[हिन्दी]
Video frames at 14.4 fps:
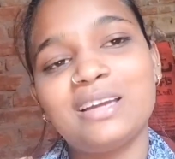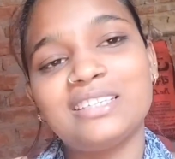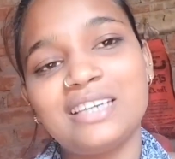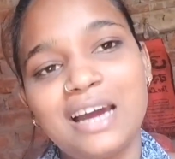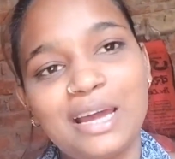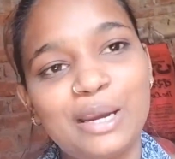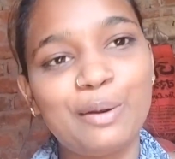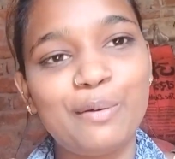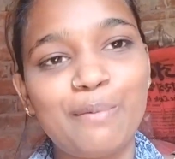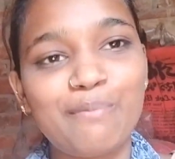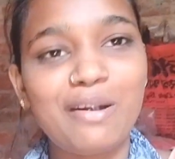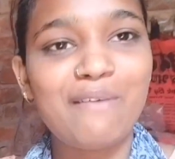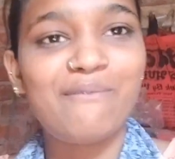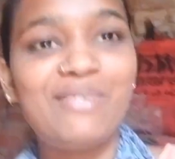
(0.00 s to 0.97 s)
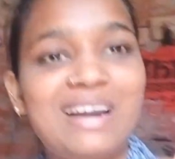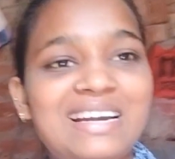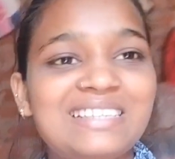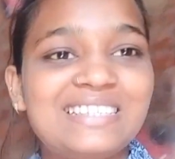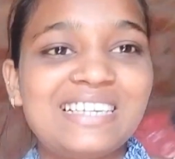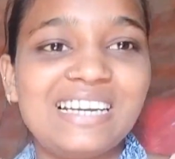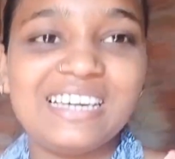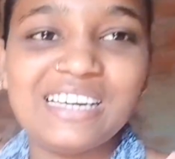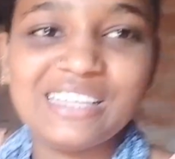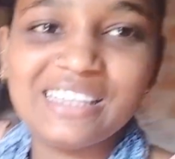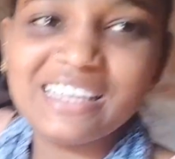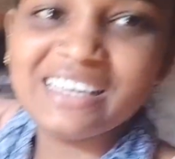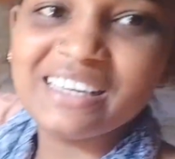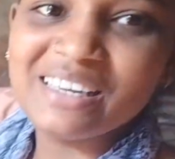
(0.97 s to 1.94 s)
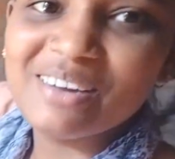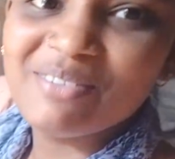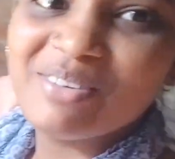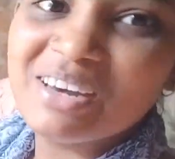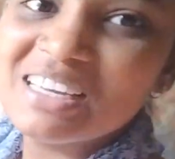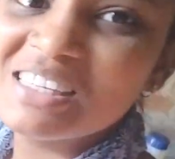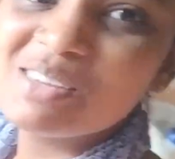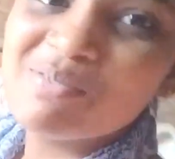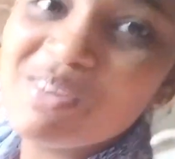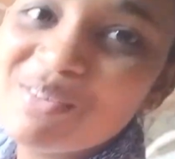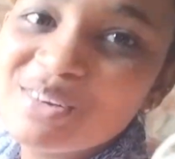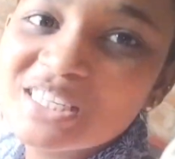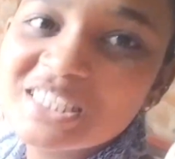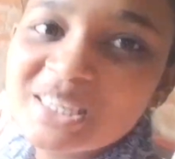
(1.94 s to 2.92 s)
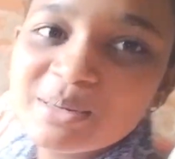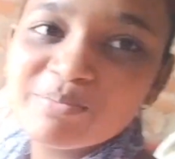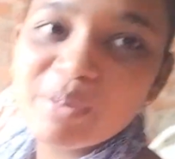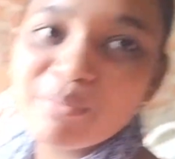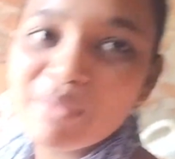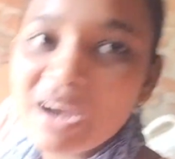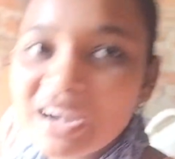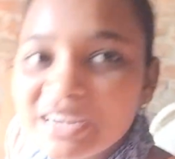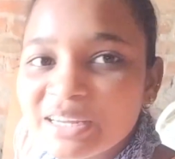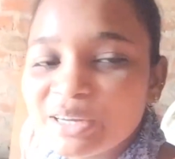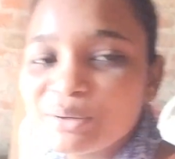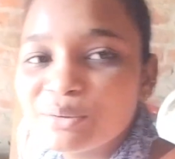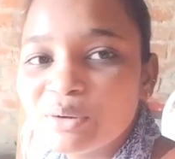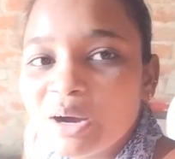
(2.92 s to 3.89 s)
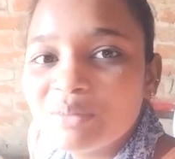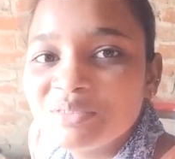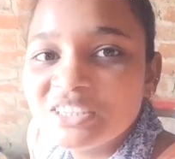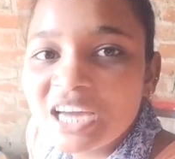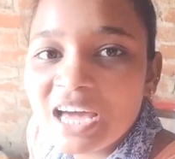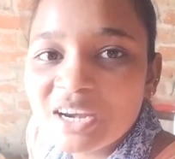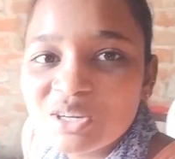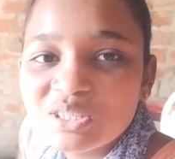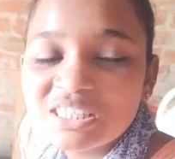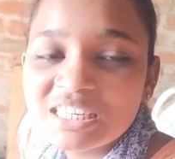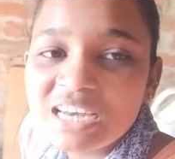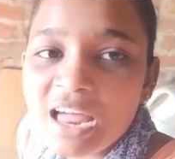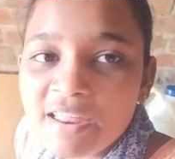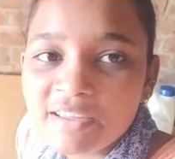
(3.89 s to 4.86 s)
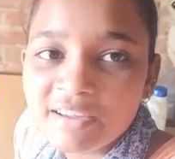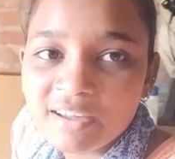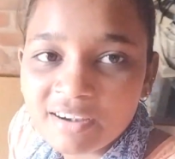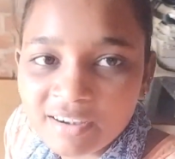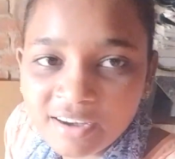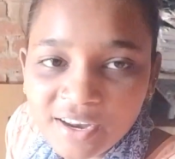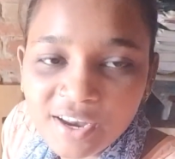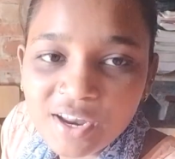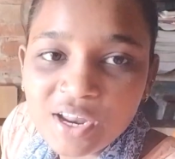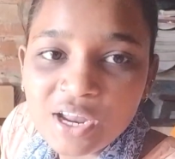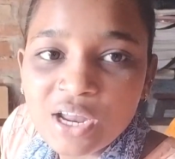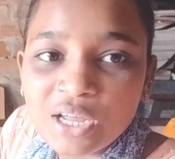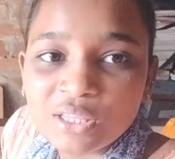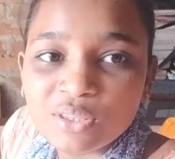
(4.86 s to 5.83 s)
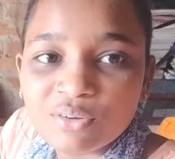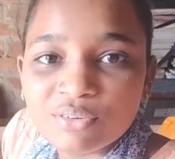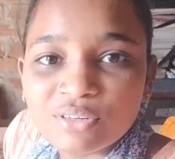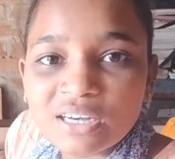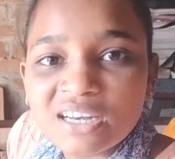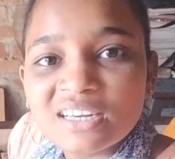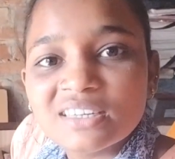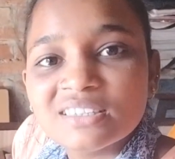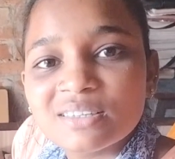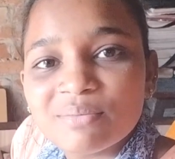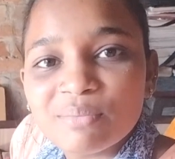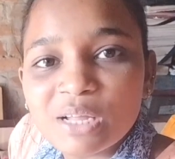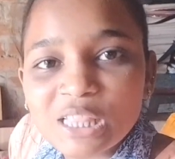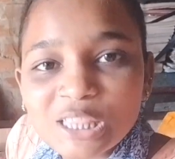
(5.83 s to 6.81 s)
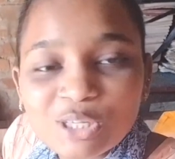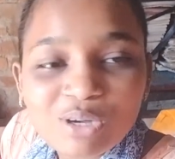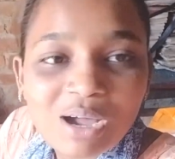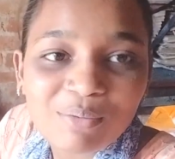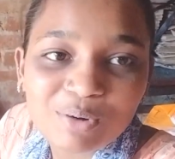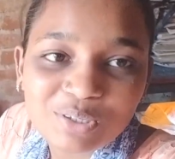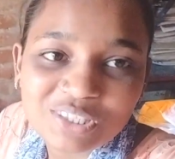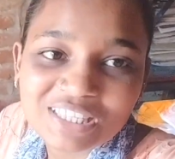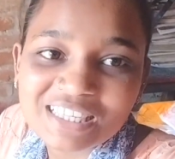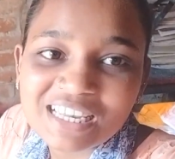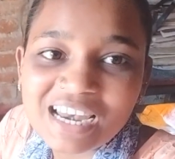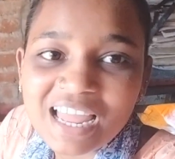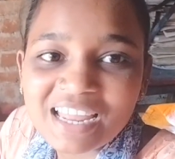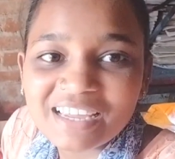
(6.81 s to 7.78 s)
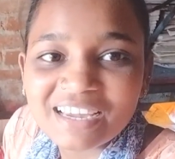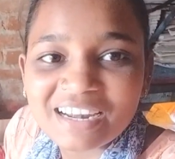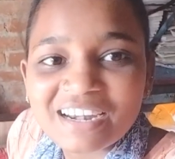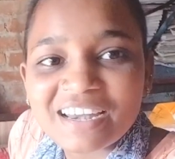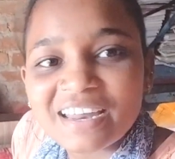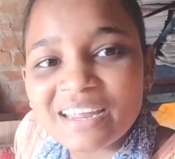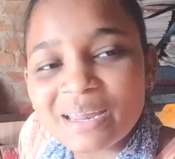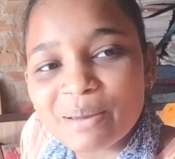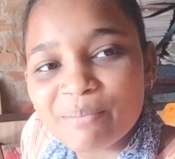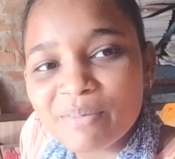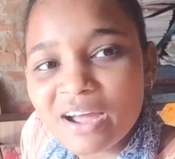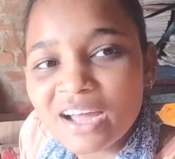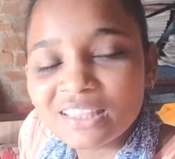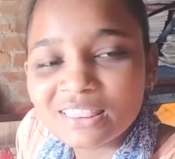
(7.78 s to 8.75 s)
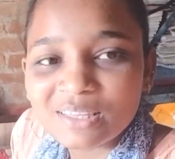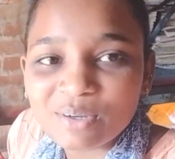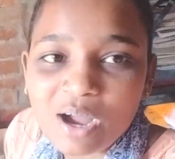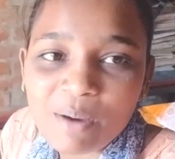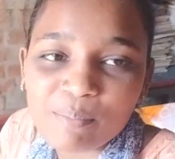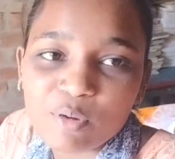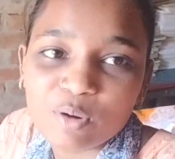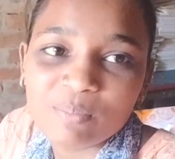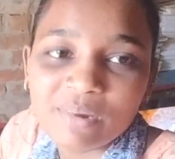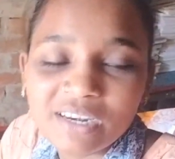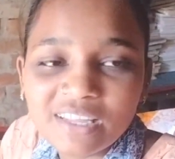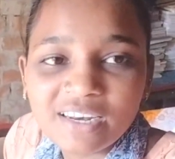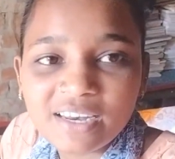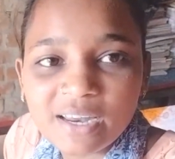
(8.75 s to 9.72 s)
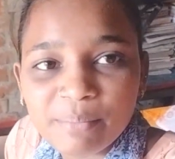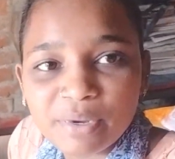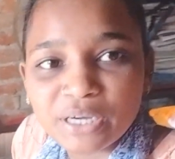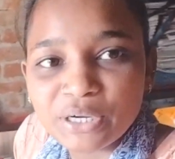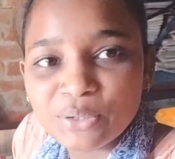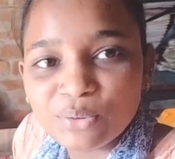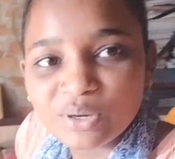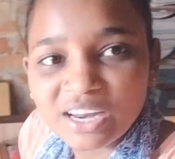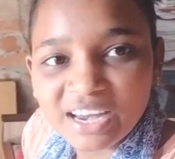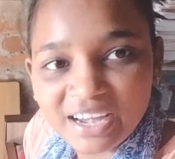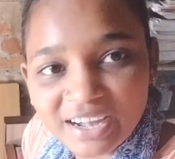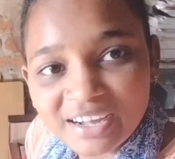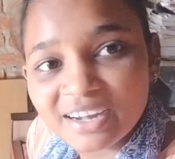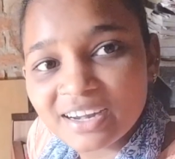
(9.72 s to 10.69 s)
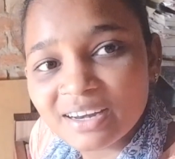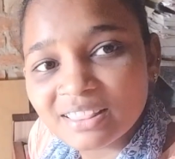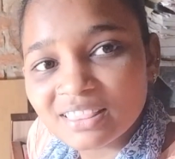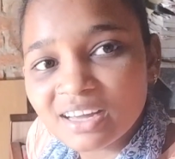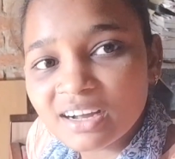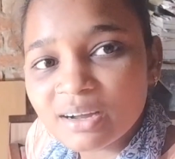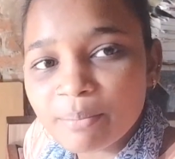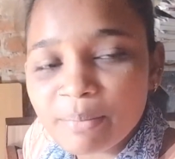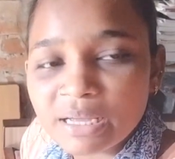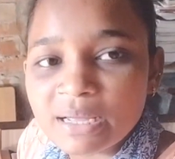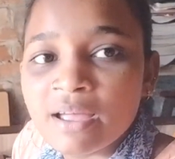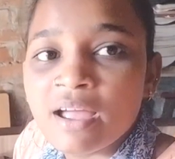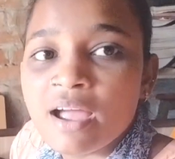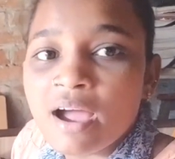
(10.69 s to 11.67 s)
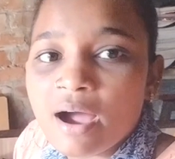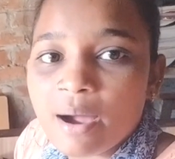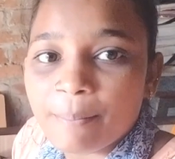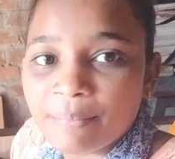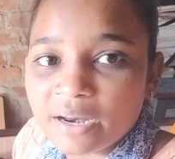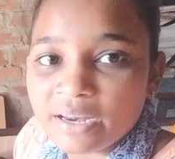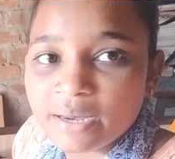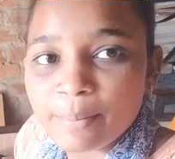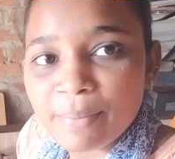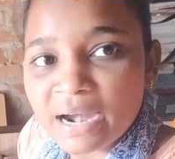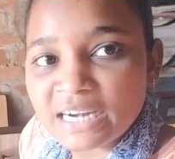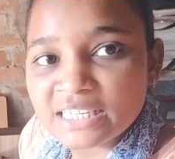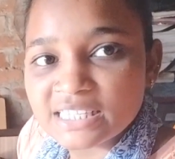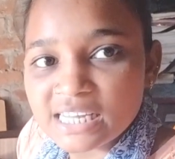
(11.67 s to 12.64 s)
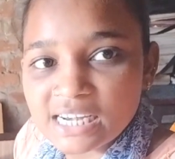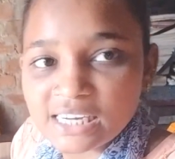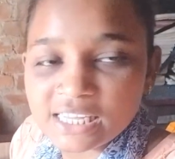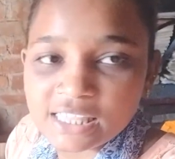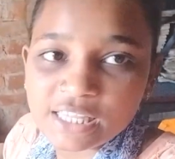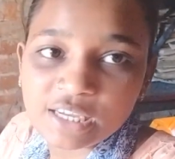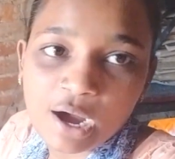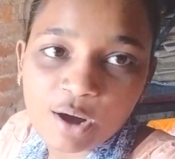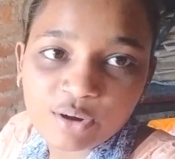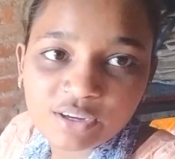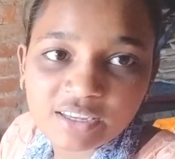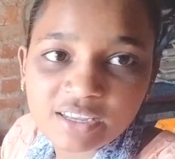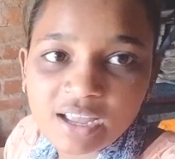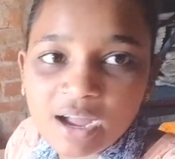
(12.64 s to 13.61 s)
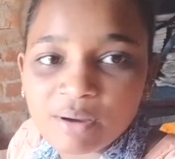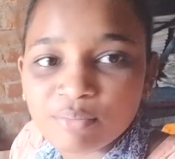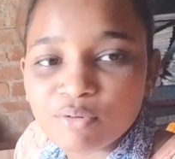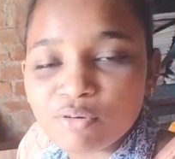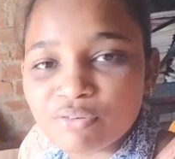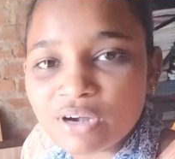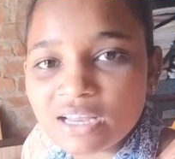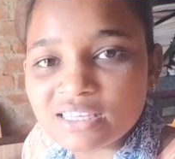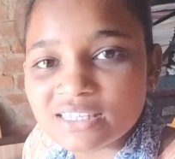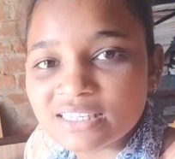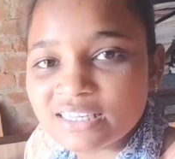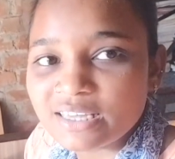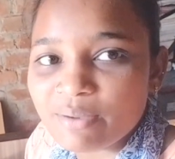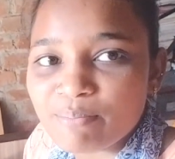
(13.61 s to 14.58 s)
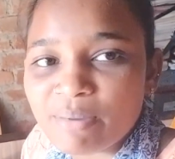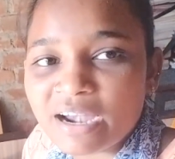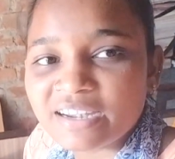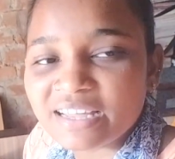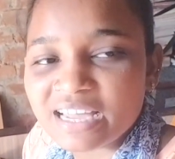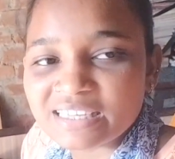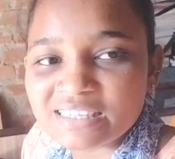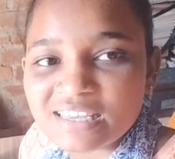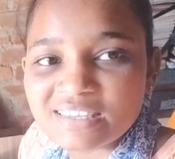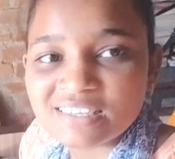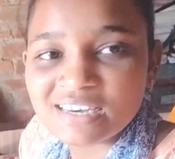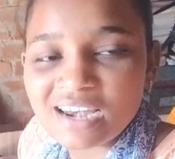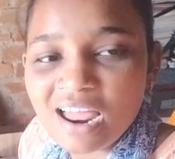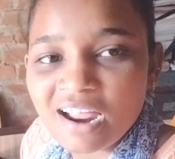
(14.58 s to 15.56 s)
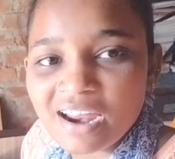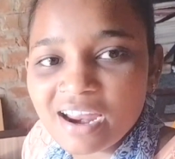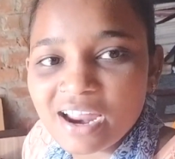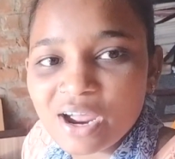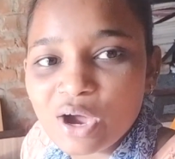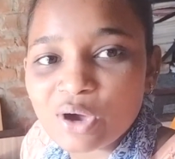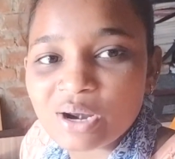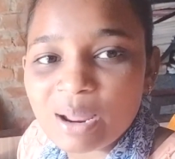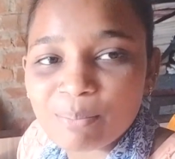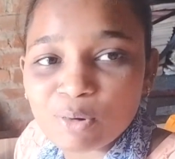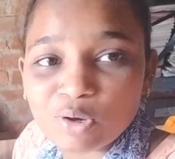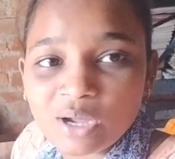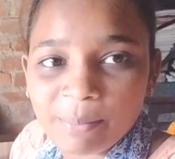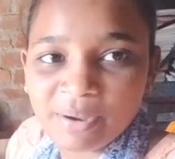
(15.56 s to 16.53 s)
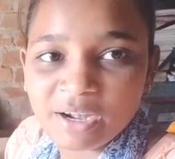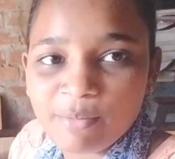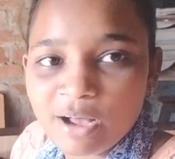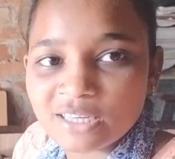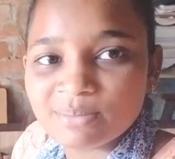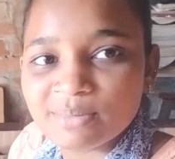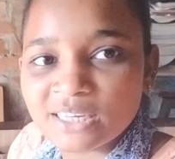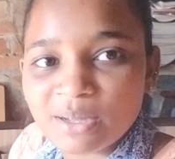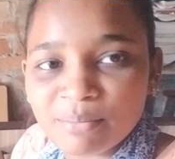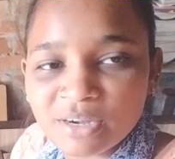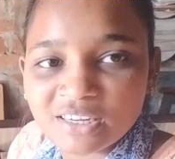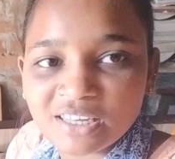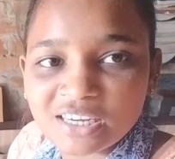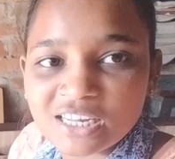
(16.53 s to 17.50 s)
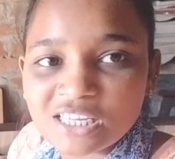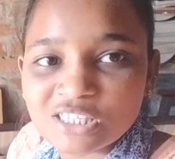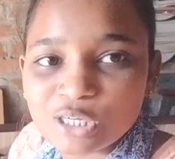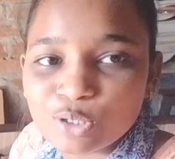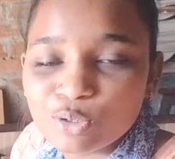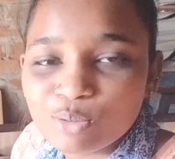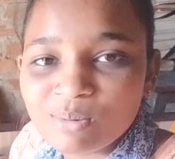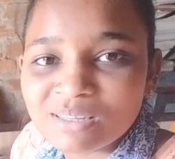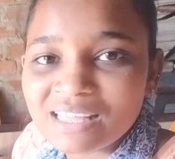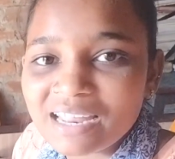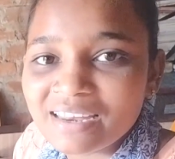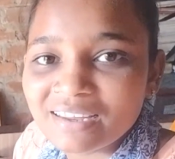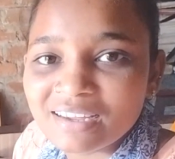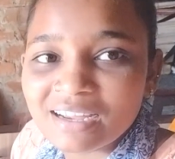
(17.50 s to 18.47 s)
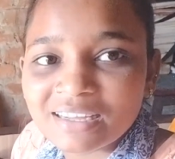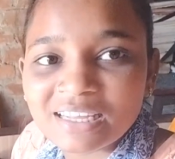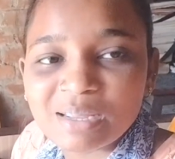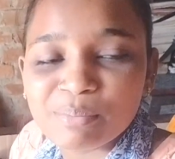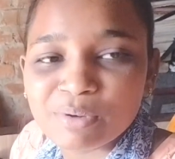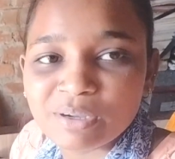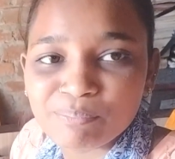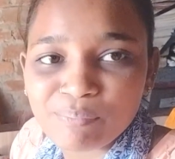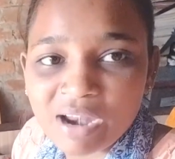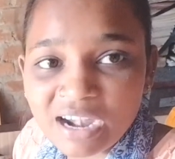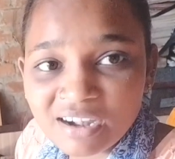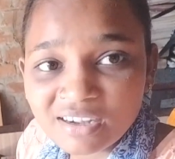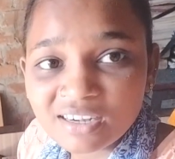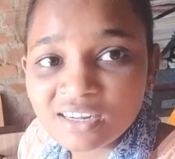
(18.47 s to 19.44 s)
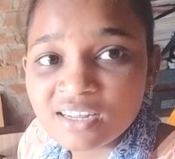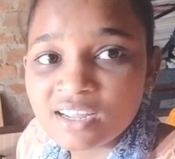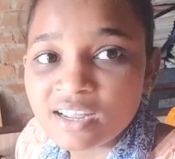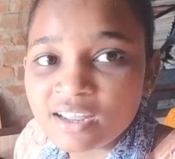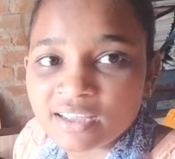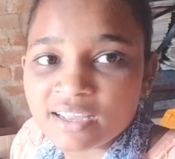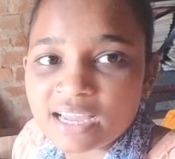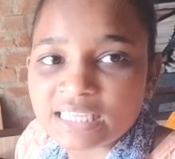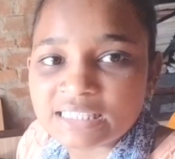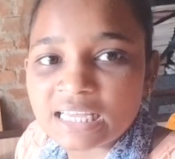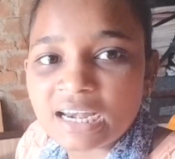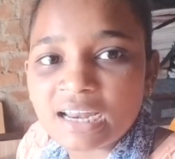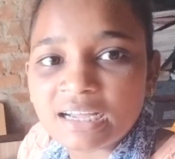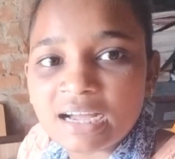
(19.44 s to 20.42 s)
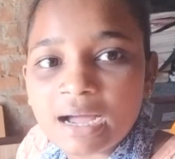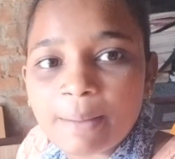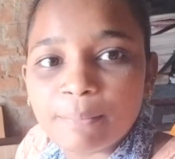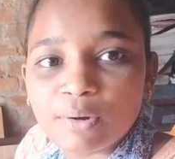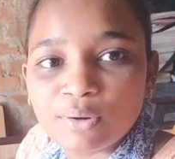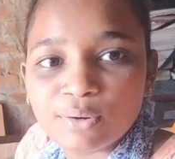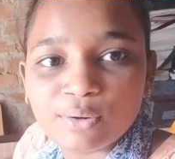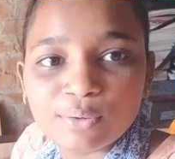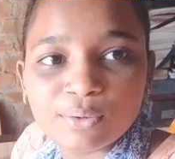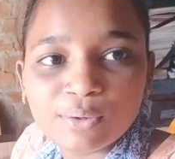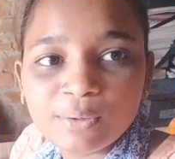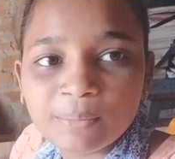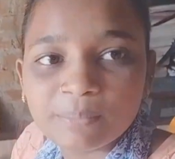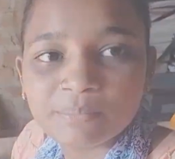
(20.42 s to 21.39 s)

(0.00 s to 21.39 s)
तो मैं जा रही हूँ अपना पैंट सिलने देखिए फ्रेंड्स मैं मशीन पे बैठ गई हूँ अब जा रही हूँ सिलाई करने तो फ्रेंड्स मिलती हूँ आप लोग से सिलाई करने के बाद तो आप लोग बने रहिए वीडियो के एंड तक मैं अपना ये पैंट सिल के दिखाऊंगी आपको फ्रेंड्स कि ये पैंट कैसा सिला गया है और आप लोग कमेंट बॉक्स में कमेंट करके ज़रूर बताइएगा कि ये पैंट कैसा लगा आप लोगों